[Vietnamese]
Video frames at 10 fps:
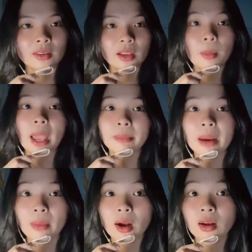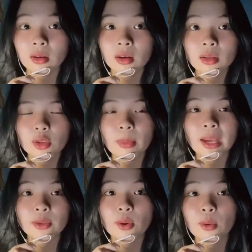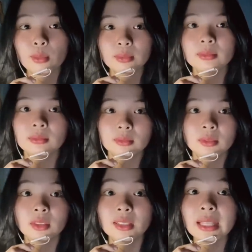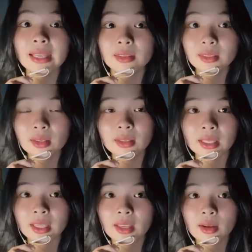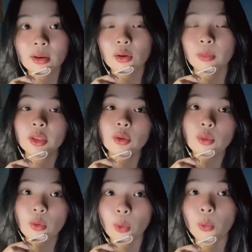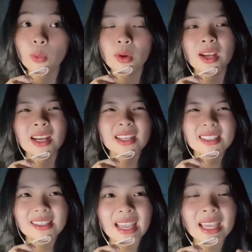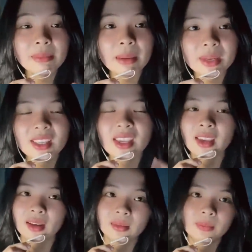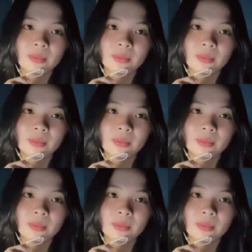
cái bạn ba mở cửa cho ba vô cửa tay cửa chân này kia đó rồi mới cho vô ngủ sáng ba mới về